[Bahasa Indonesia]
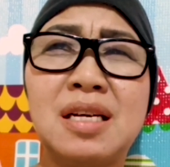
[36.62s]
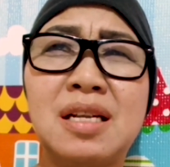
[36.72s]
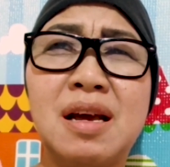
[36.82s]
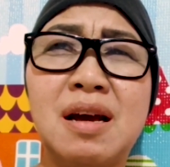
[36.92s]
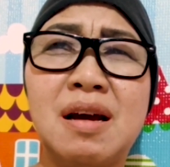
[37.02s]
saja
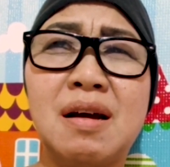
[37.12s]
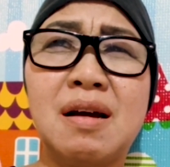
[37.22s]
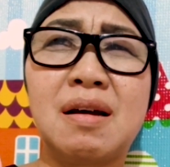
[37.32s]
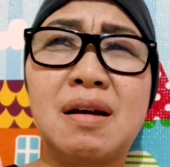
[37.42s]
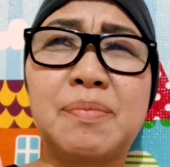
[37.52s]
dia
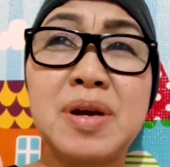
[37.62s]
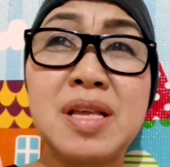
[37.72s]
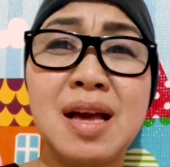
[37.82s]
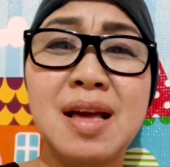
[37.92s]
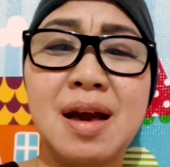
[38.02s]

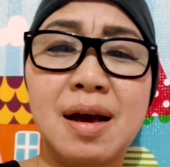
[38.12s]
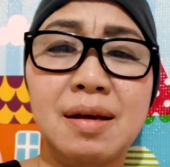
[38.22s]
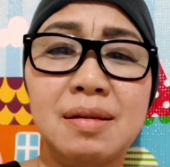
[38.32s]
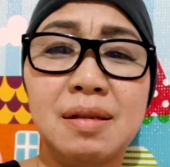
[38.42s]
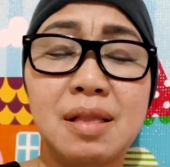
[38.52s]

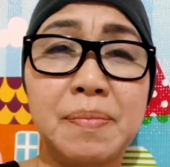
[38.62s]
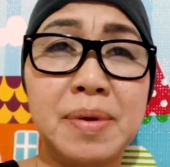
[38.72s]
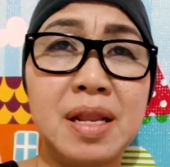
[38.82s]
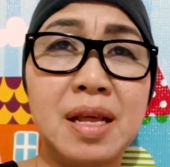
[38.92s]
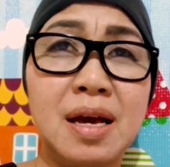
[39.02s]
penyayang,
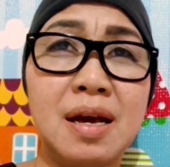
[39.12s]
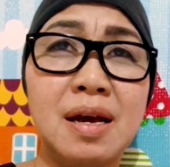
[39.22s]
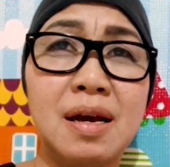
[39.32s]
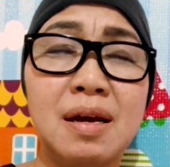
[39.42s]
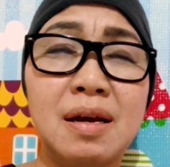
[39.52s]
tetapi
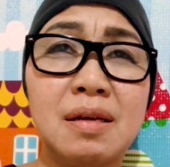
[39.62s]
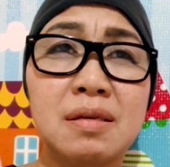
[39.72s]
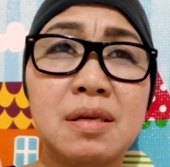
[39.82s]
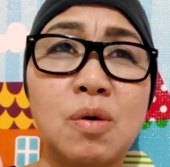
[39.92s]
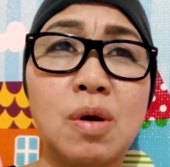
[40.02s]
dia
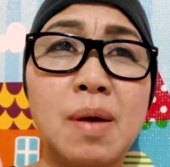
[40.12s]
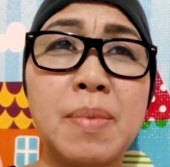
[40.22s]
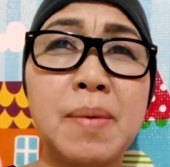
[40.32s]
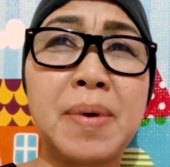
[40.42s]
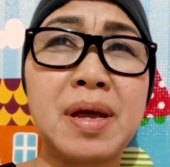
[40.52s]
seorang
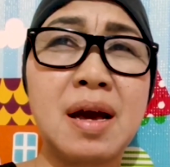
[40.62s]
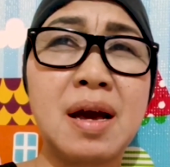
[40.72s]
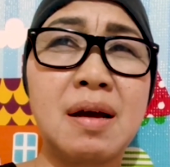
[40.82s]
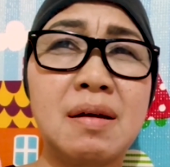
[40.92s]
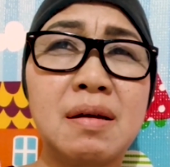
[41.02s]
bapak yang